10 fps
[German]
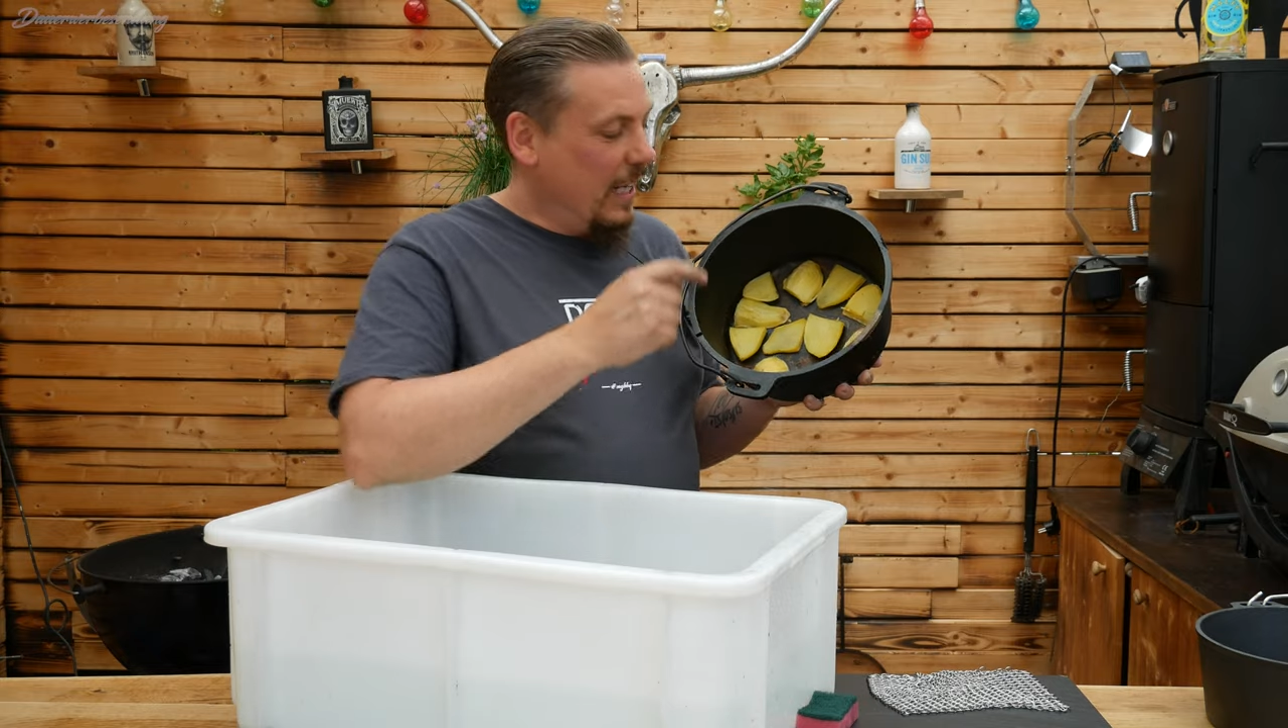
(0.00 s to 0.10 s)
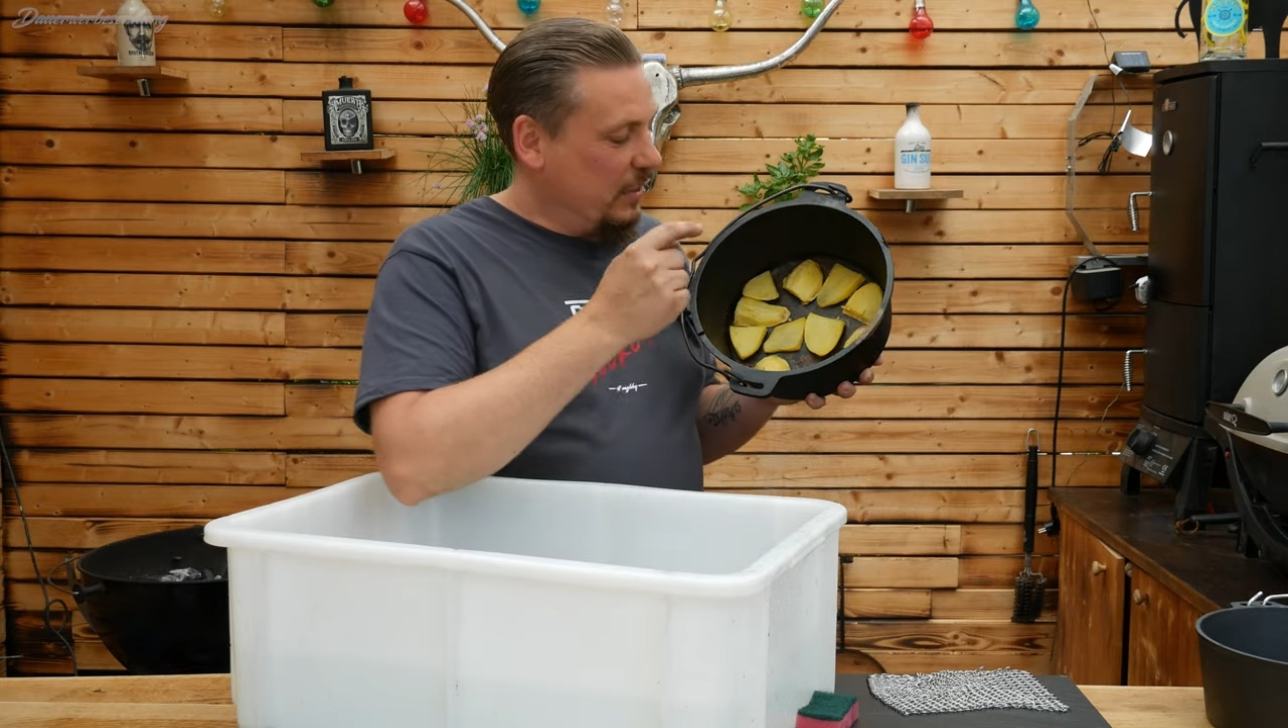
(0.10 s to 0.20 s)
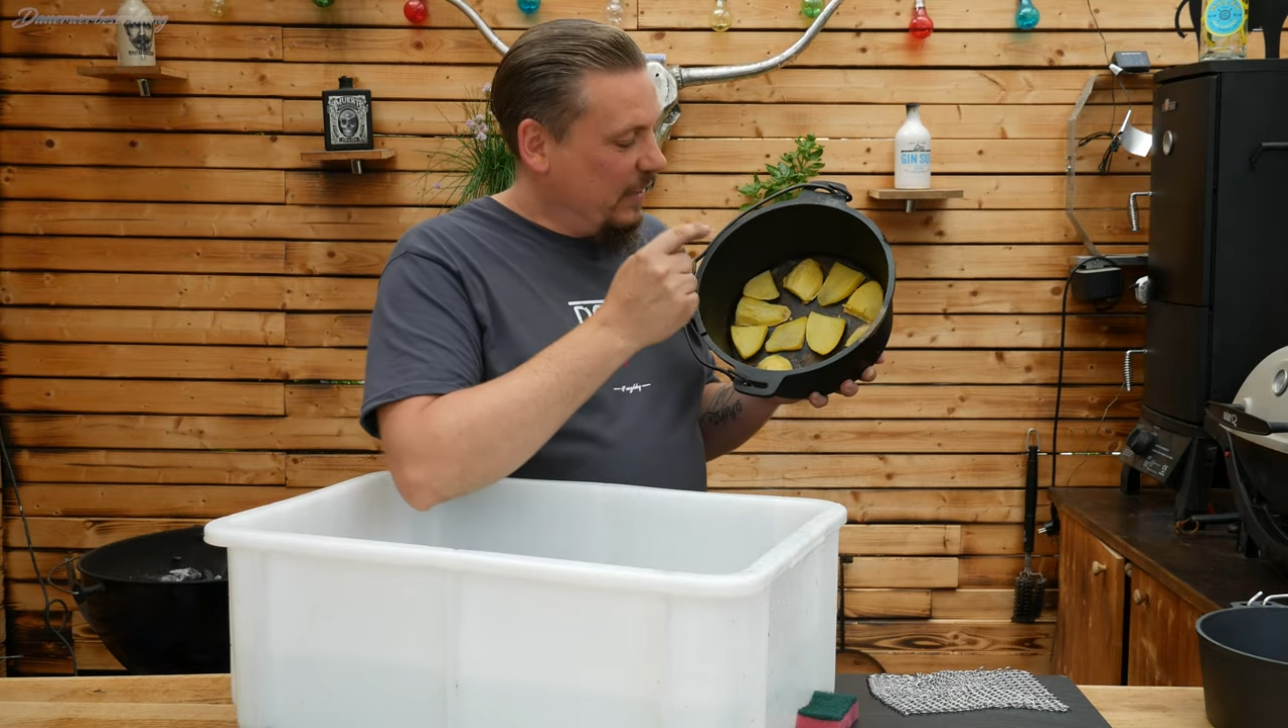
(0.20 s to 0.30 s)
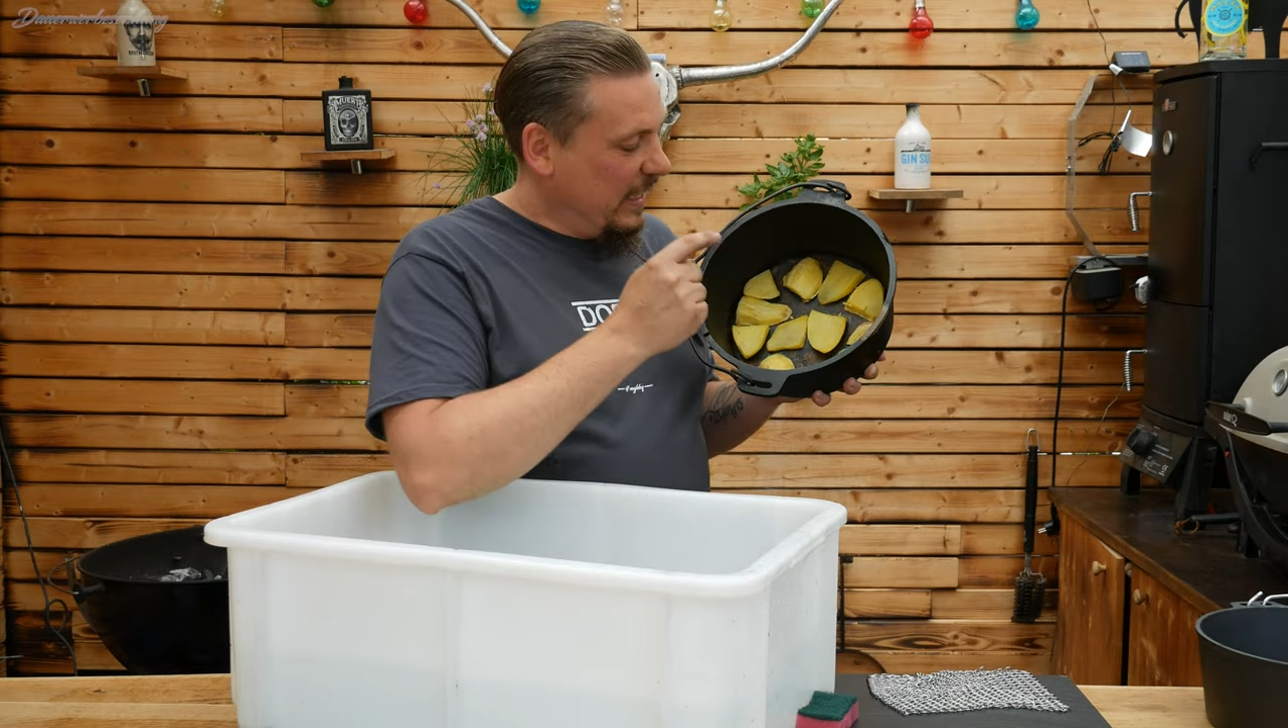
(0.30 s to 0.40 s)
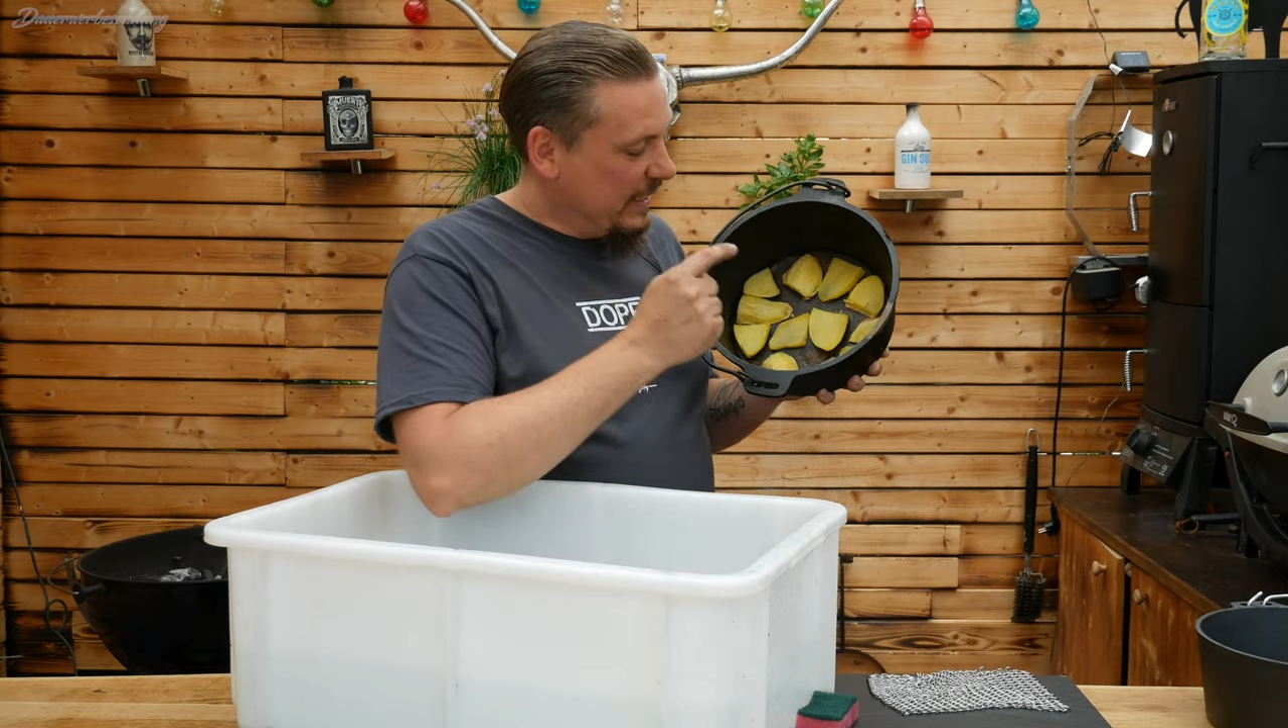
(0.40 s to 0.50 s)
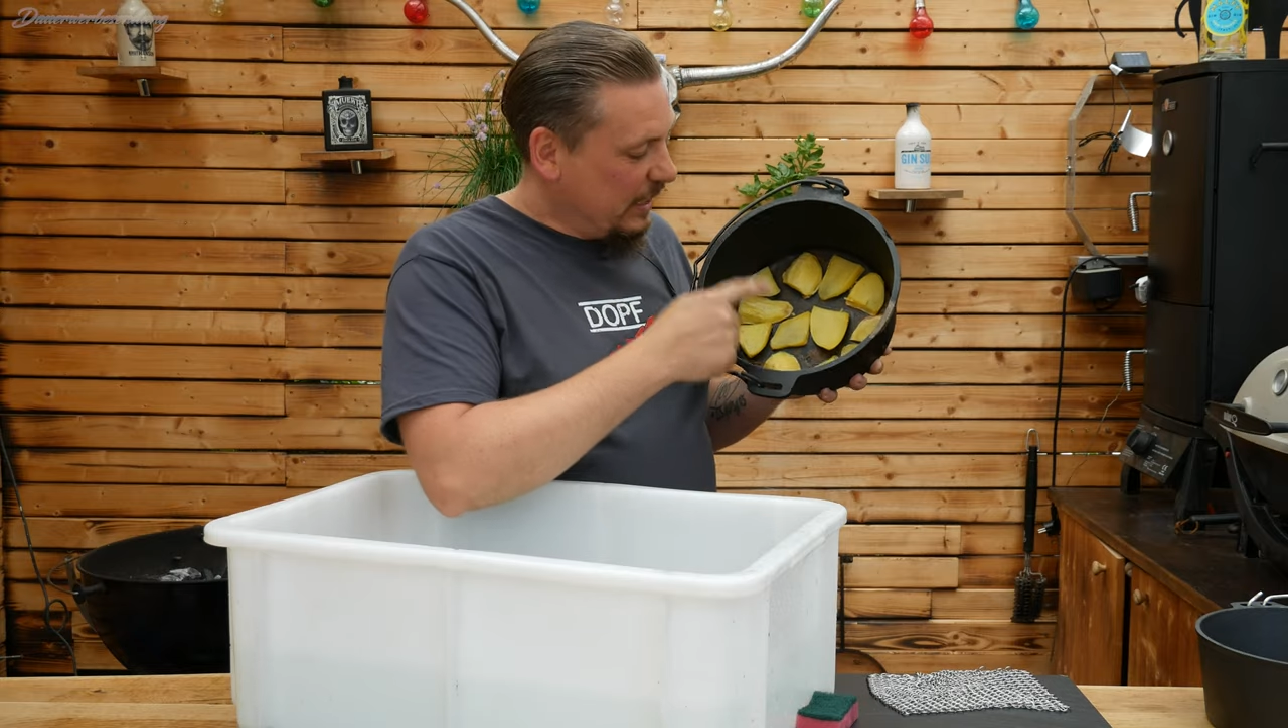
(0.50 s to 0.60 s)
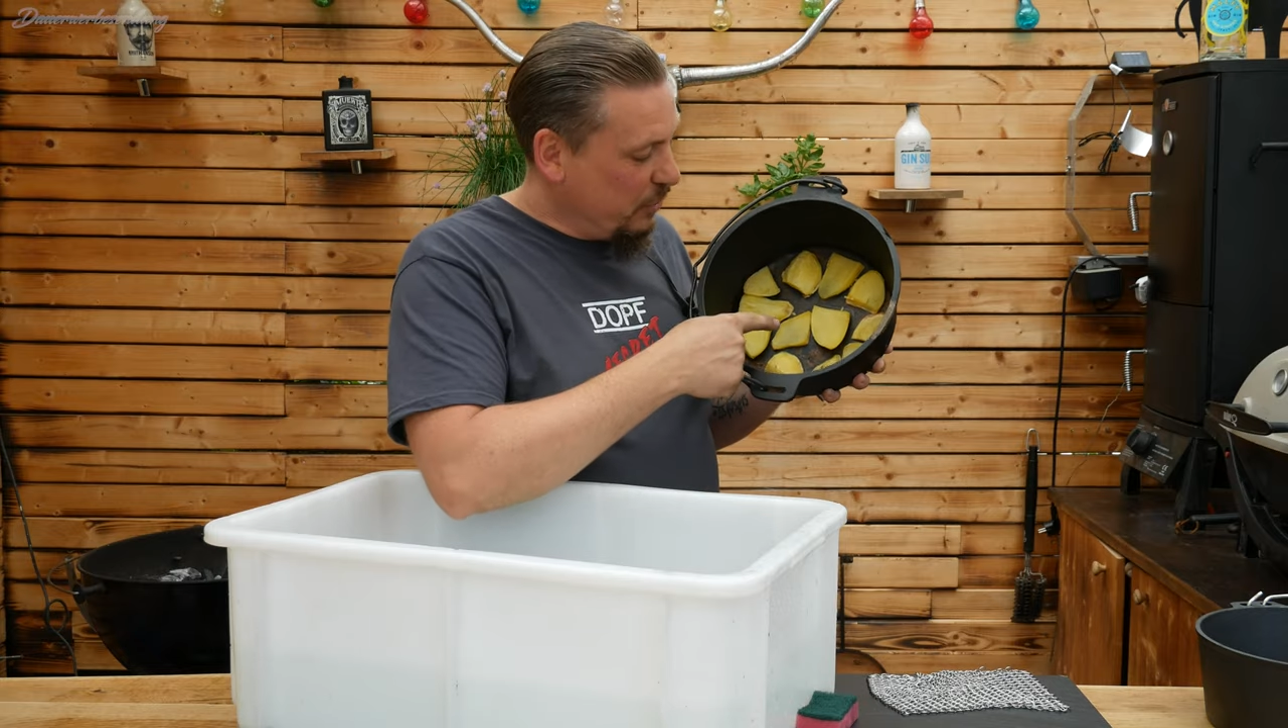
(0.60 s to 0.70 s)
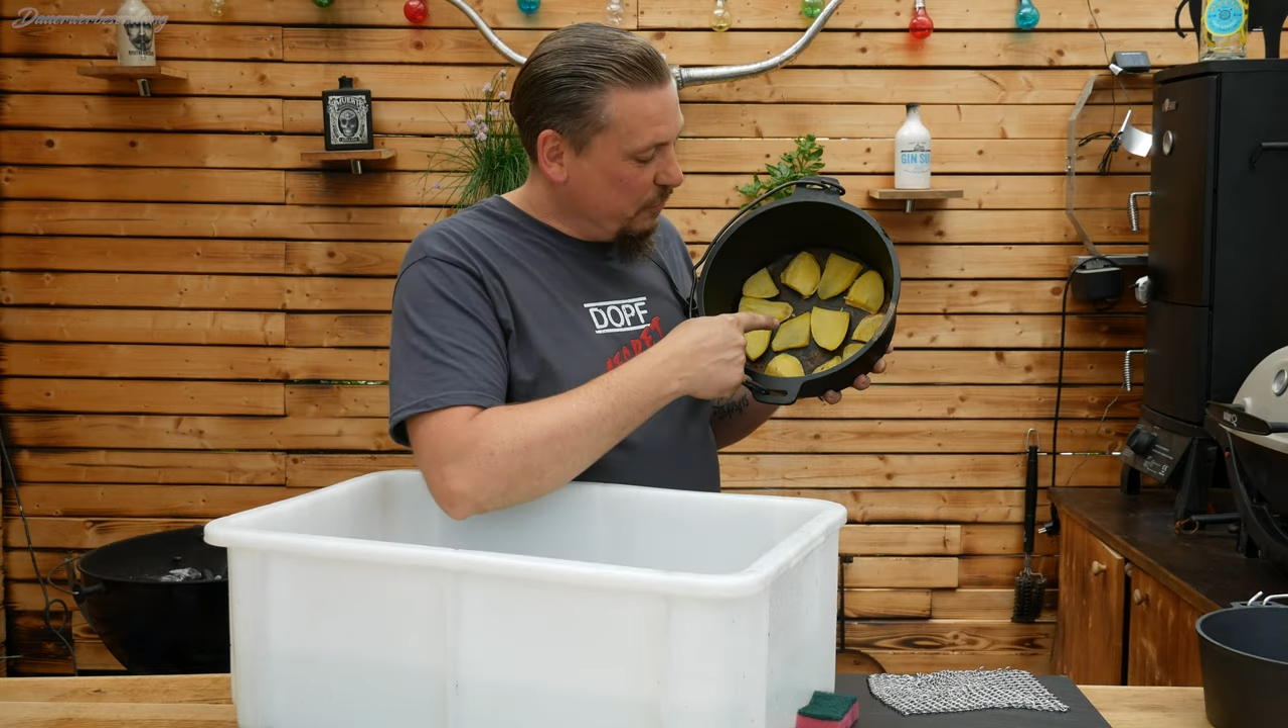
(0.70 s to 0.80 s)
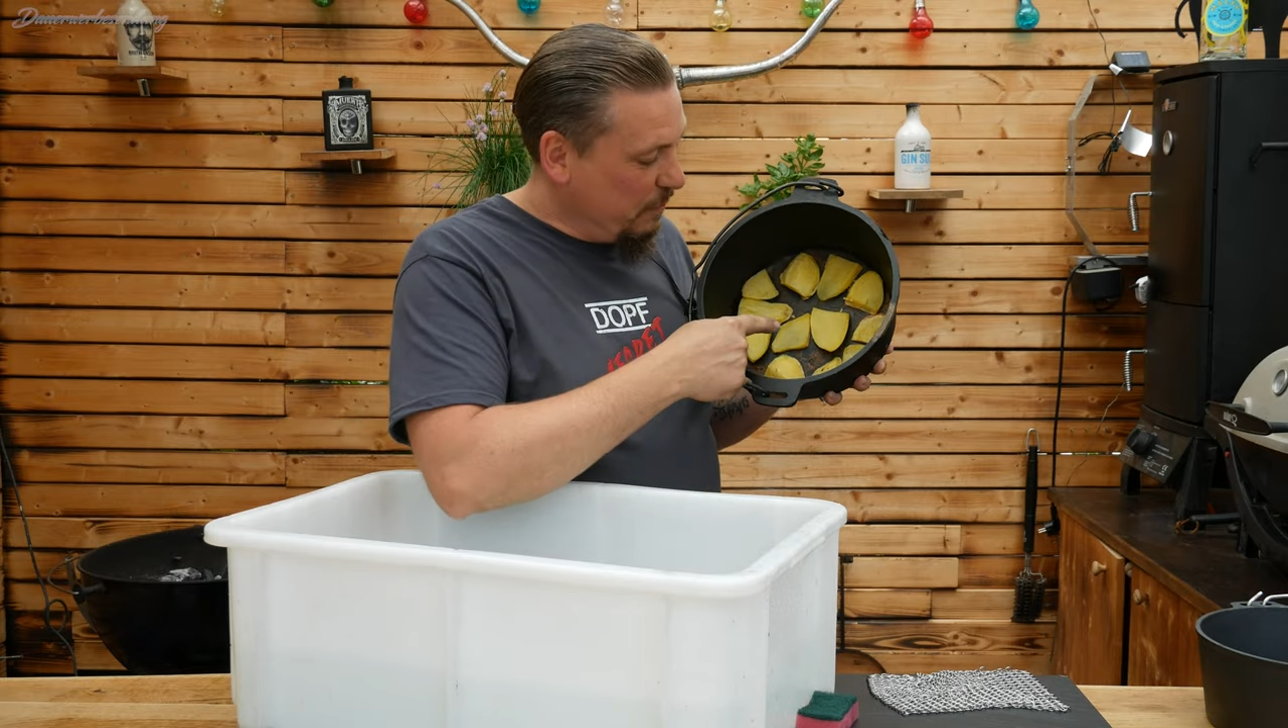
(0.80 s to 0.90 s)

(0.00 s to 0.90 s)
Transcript: Also, wenn ein Dutch Oven